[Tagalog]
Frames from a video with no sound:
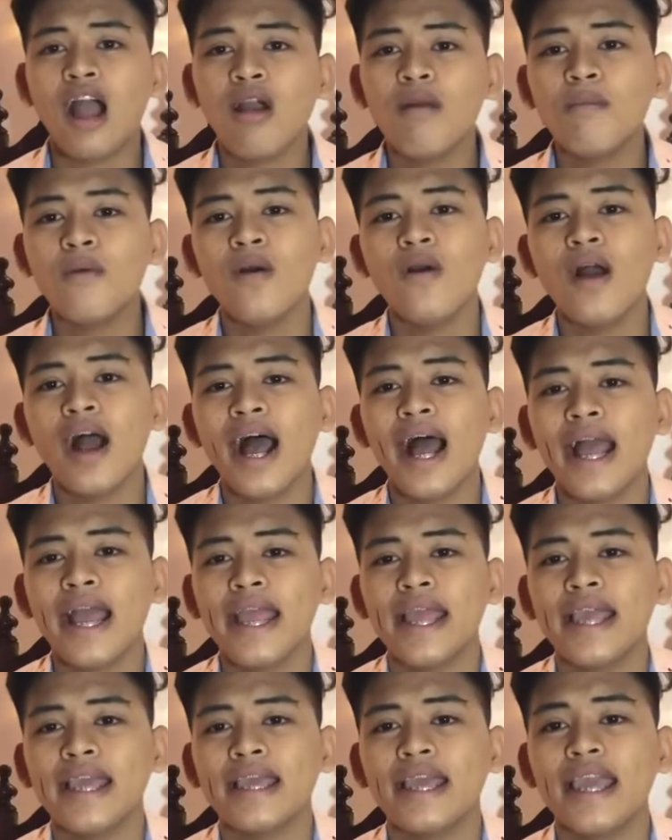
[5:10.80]
Ako po
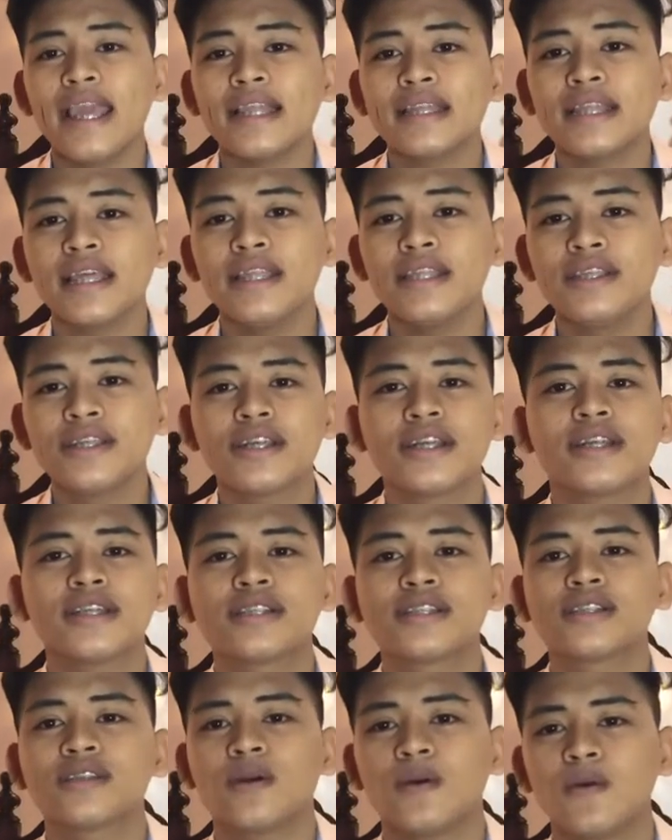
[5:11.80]
ay 18
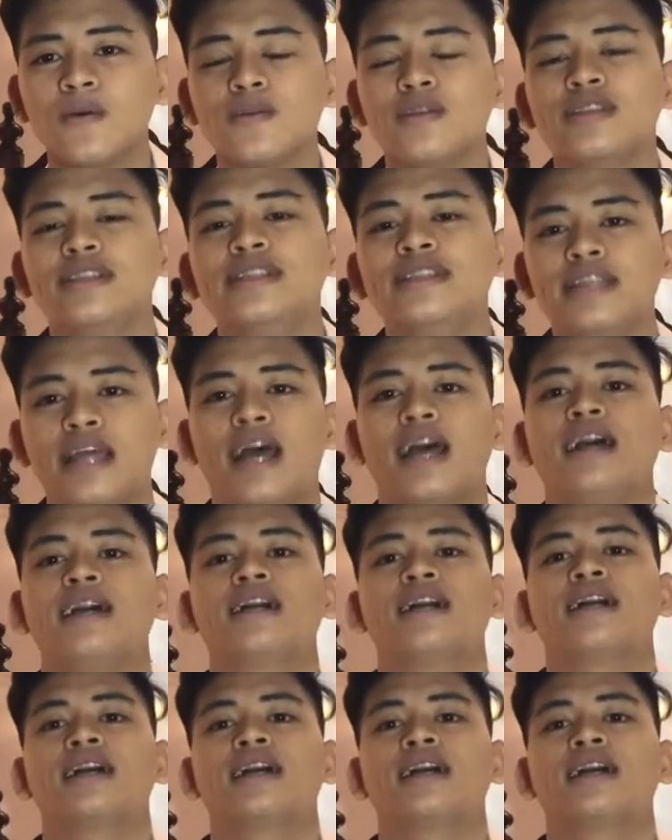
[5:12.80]
years old na.